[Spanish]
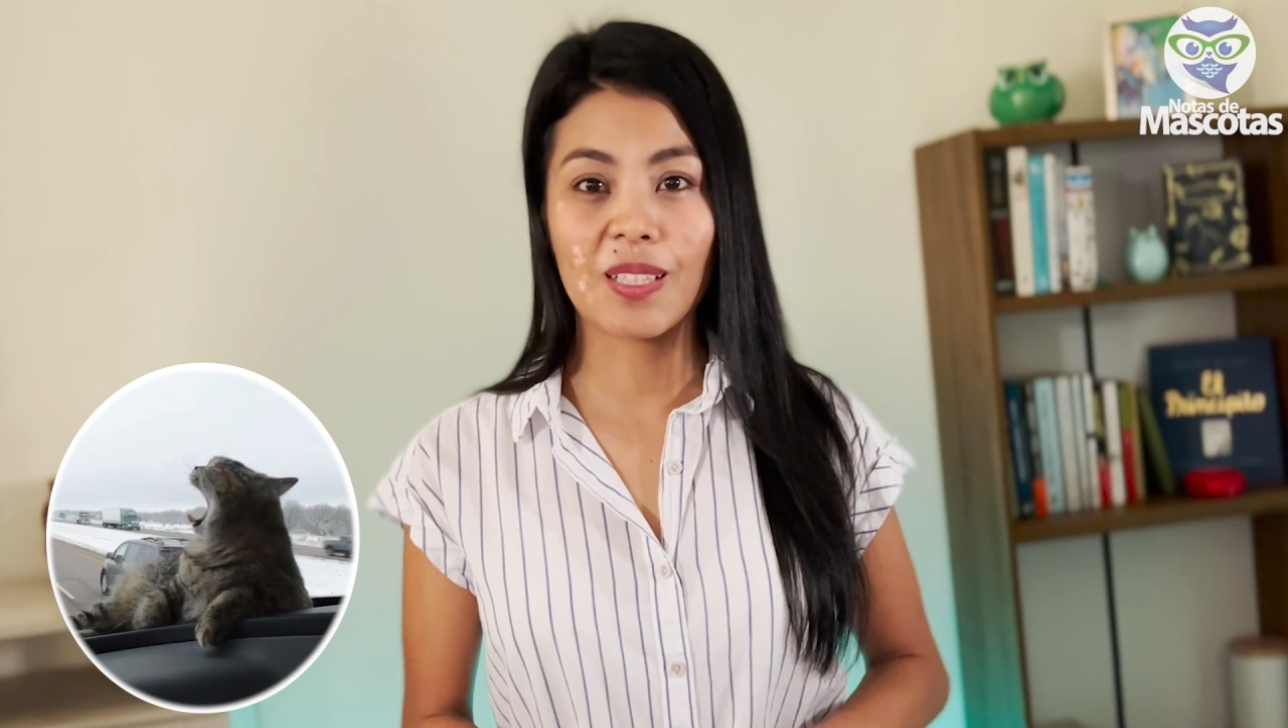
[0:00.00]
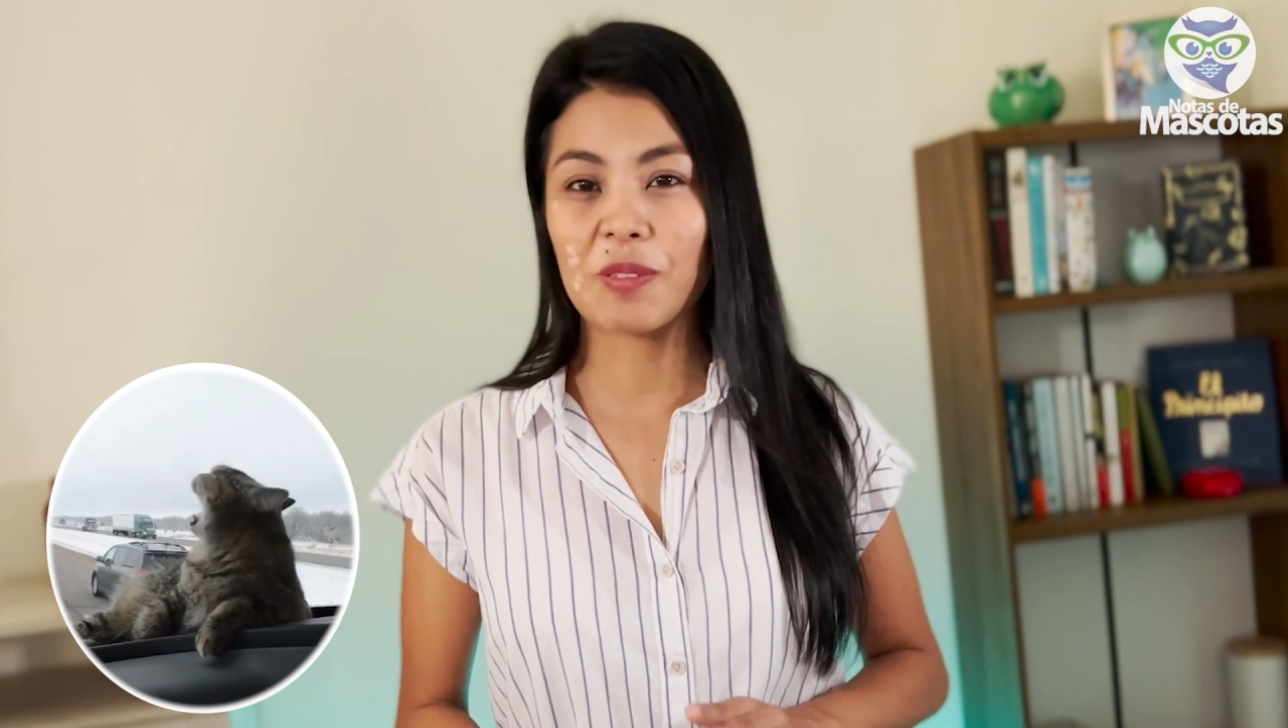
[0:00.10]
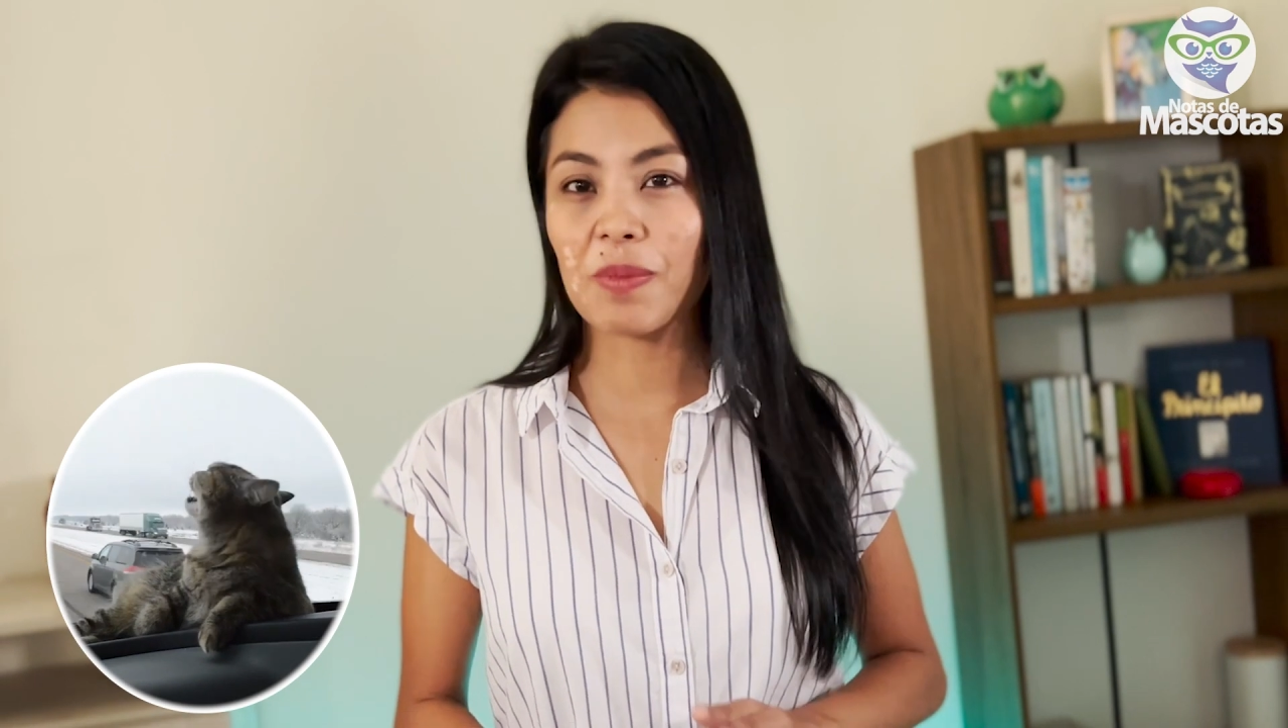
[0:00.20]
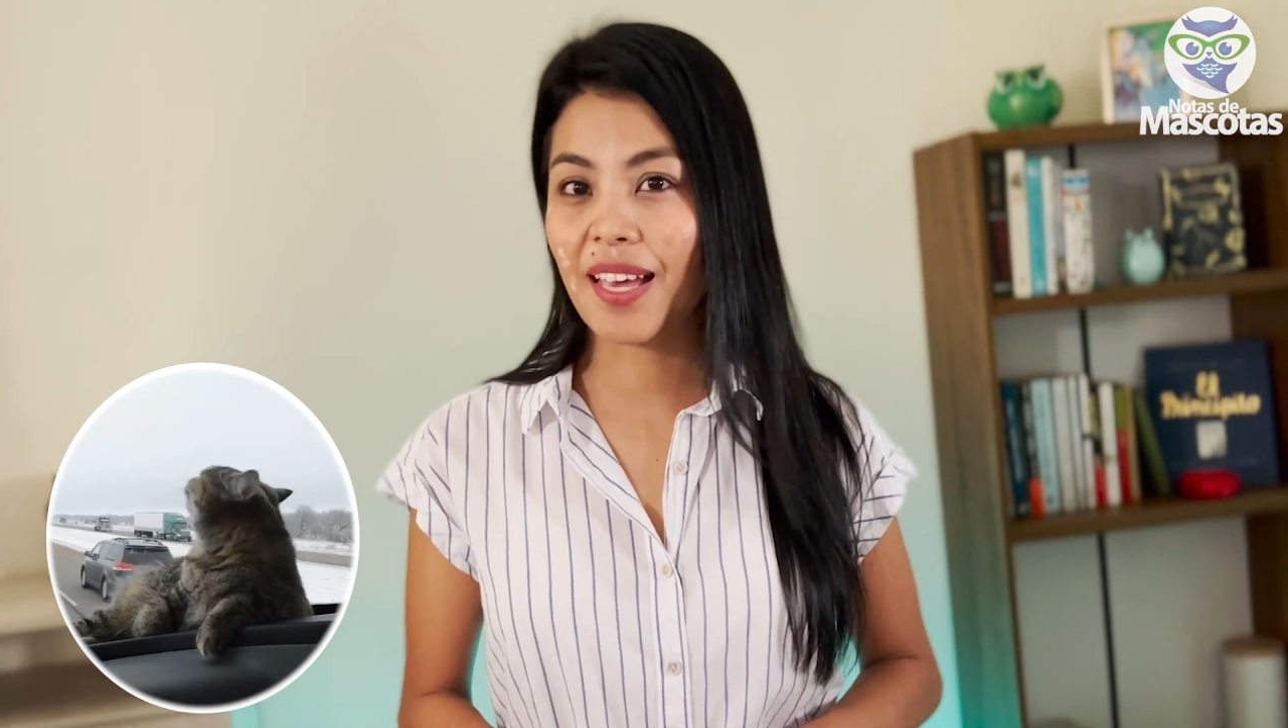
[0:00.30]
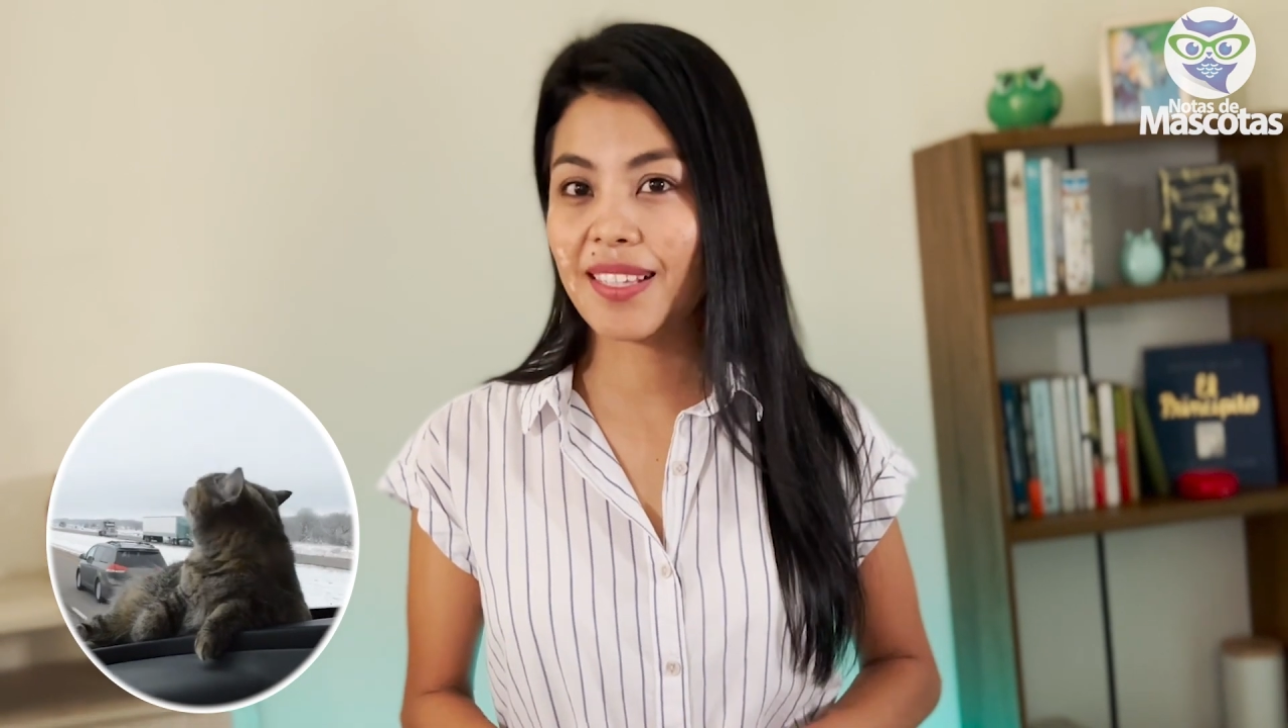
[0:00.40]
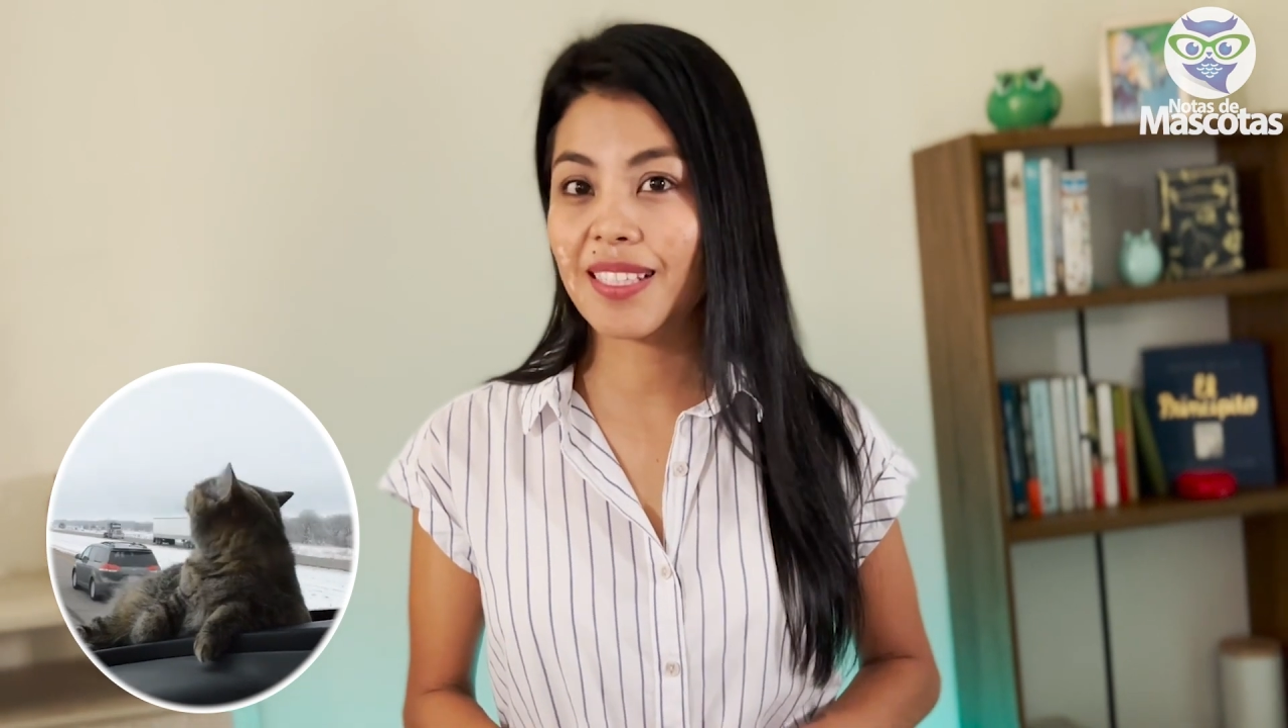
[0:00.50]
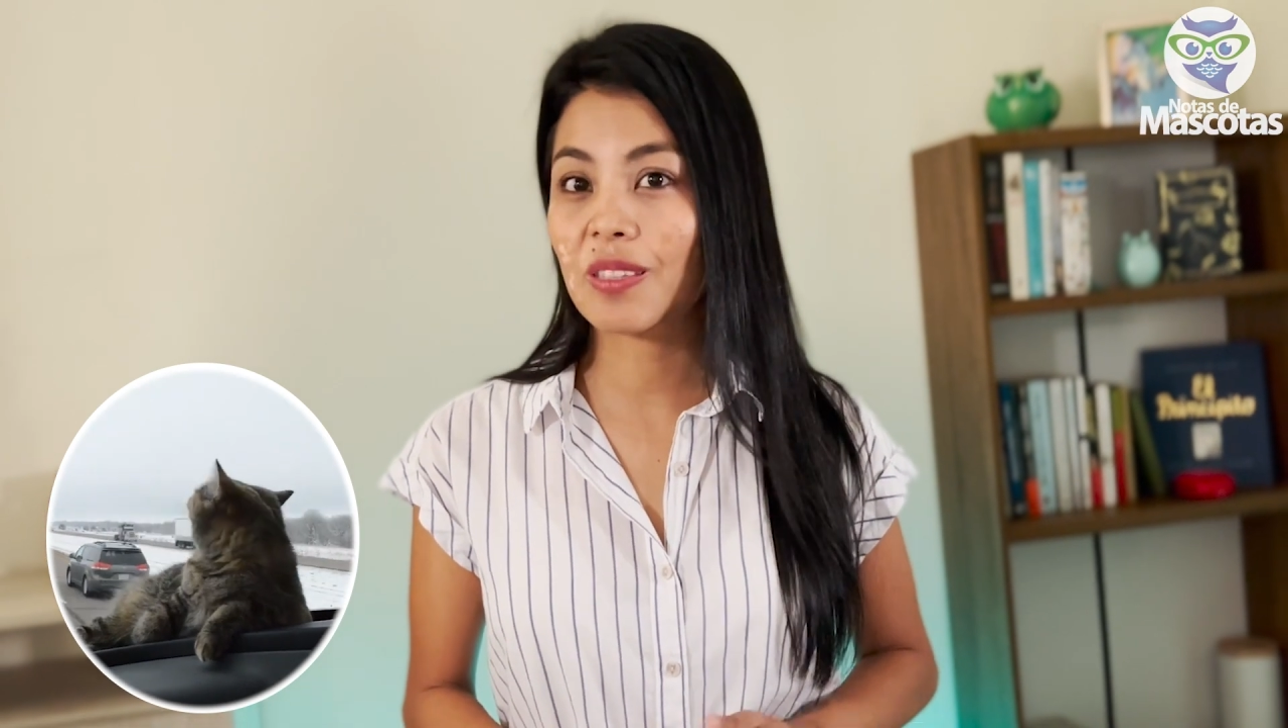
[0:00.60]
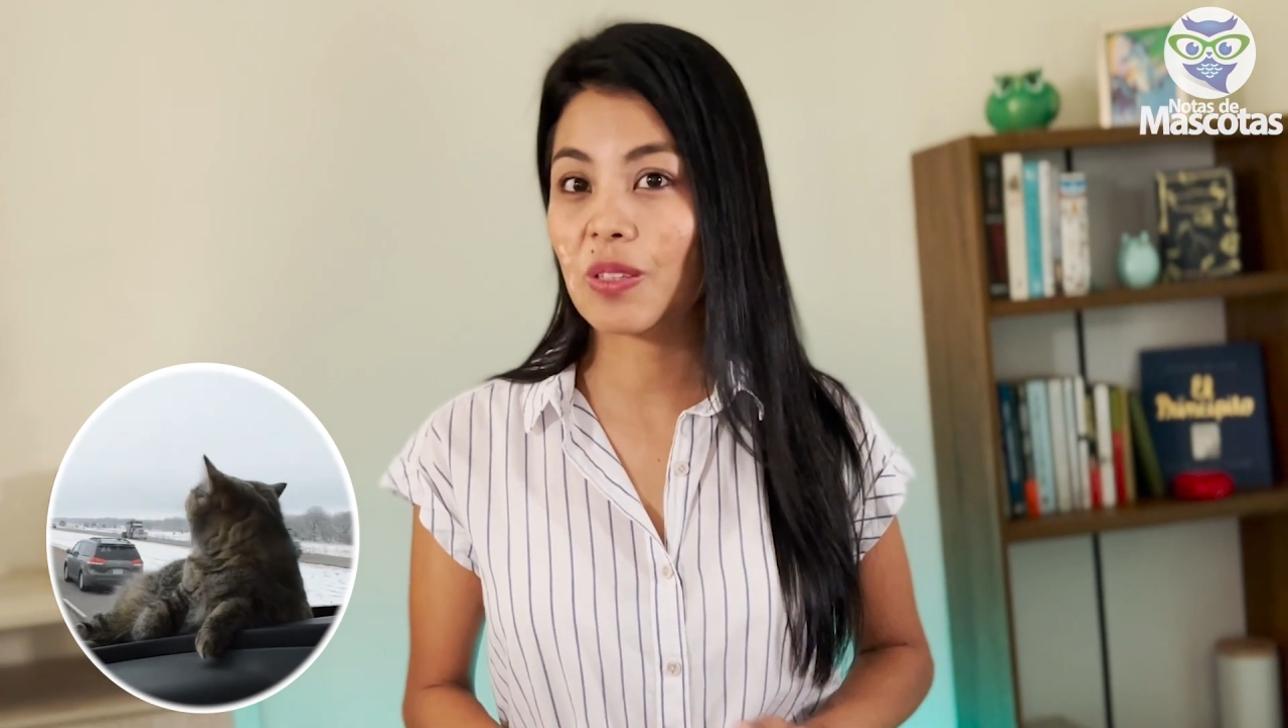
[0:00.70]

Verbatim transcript: de los viajes de